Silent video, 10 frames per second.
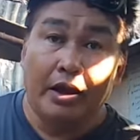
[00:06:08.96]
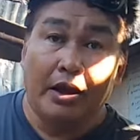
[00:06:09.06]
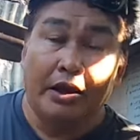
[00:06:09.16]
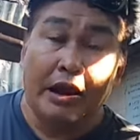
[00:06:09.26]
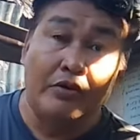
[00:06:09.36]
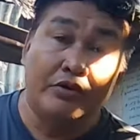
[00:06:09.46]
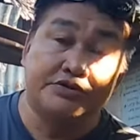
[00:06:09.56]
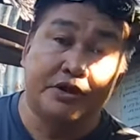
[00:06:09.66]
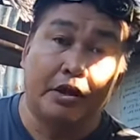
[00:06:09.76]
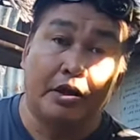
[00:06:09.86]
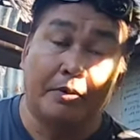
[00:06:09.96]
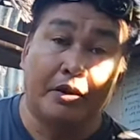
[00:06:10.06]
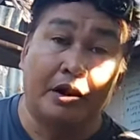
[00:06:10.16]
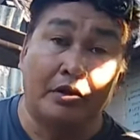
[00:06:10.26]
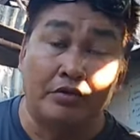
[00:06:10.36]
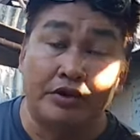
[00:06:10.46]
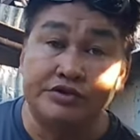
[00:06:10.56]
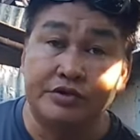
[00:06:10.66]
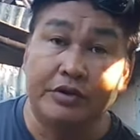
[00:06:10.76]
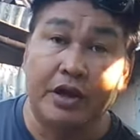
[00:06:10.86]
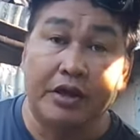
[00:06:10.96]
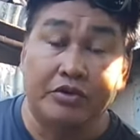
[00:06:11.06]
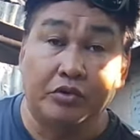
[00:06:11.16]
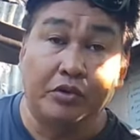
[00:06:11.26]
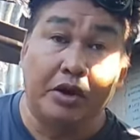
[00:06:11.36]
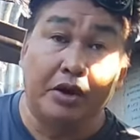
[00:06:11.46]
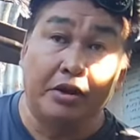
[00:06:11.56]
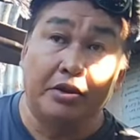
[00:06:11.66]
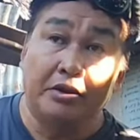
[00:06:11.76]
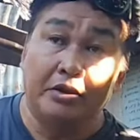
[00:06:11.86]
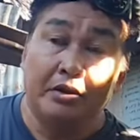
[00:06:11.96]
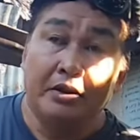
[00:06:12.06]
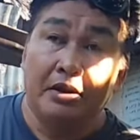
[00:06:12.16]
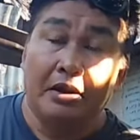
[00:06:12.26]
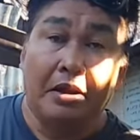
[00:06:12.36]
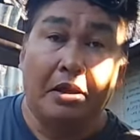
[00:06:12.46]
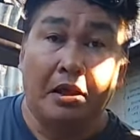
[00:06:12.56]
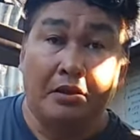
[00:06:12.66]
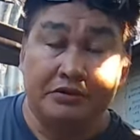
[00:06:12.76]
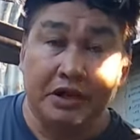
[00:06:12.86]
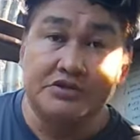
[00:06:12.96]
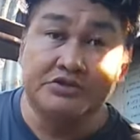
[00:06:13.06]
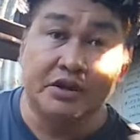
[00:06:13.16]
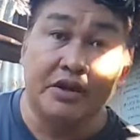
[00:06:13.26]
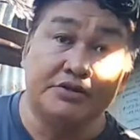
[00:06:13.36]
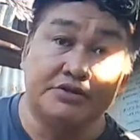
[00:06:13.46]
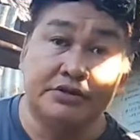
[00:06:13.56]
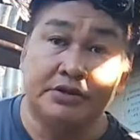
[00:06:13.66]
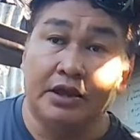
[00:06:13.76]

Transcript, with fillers: ay lalo na sa pag nagkondisyon ka, ito ay uh, anti-stress.